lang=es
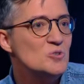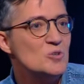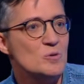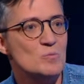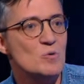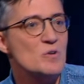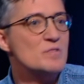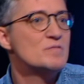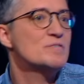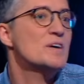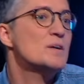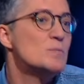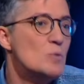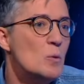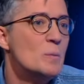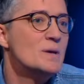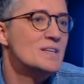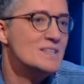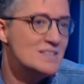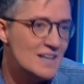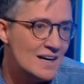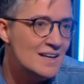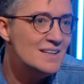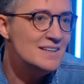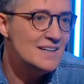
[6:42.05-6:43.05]
como enfermo
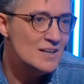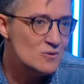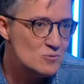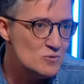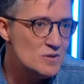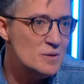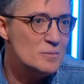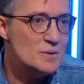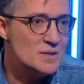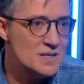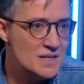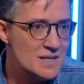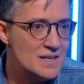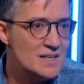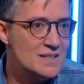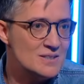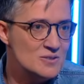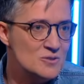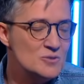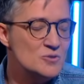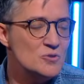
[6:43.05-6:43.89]
mental de alguna manera. ¿no?